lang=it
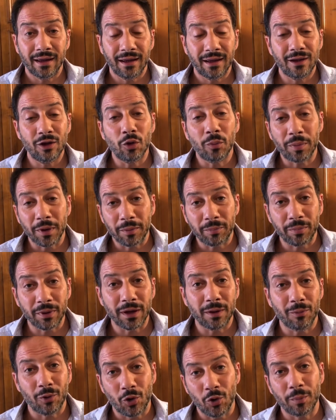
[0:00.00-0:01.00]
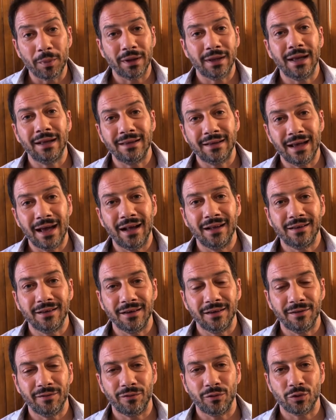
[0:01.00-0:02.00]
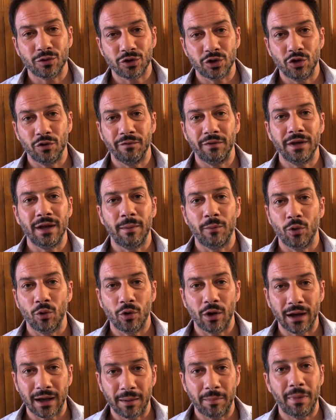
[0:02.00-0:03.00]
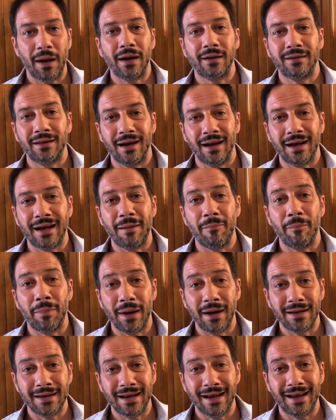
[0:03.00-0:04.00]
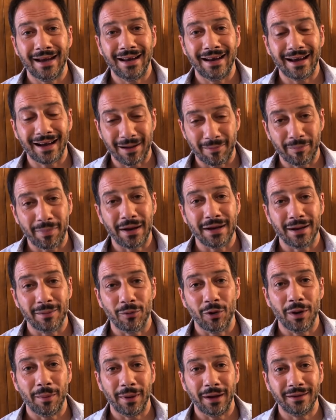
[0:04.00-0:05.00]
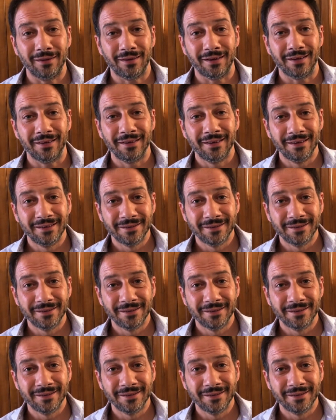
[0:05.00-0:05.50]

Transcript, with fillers: eh, io per primo, come tanti altri tifosi, non vediamo l'ora che parta la campagna, la campagna abbonamenti.